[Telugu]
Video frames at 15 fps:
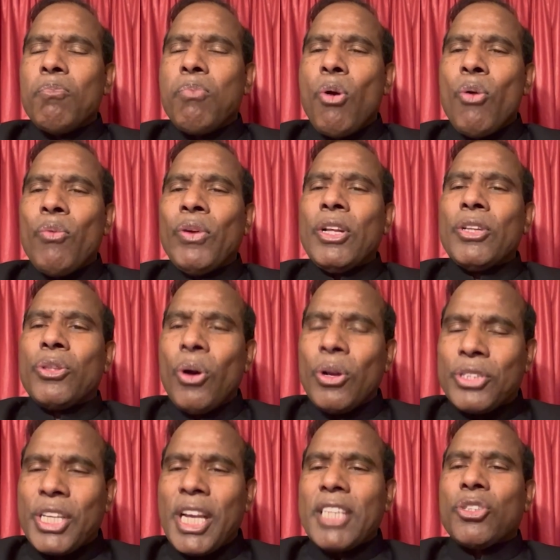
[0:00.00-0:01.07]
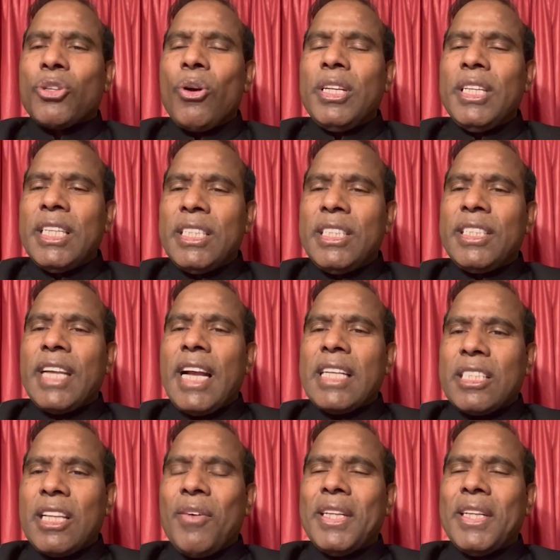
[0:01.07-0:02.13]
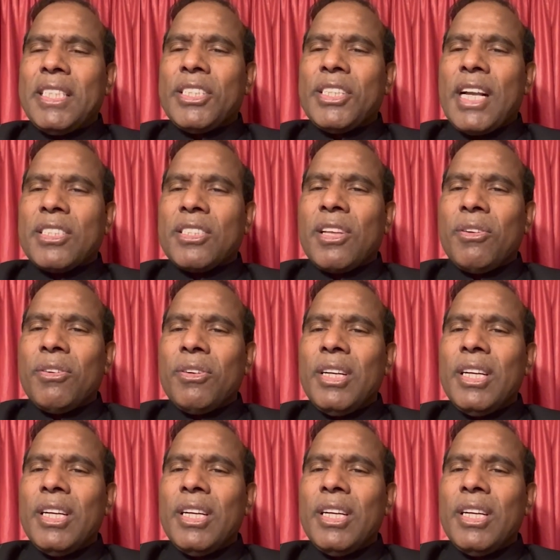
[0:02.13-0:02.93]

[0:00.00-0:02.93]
భూములు దోచేసుకొని ఇది చేస్తాం అది చేస్తాం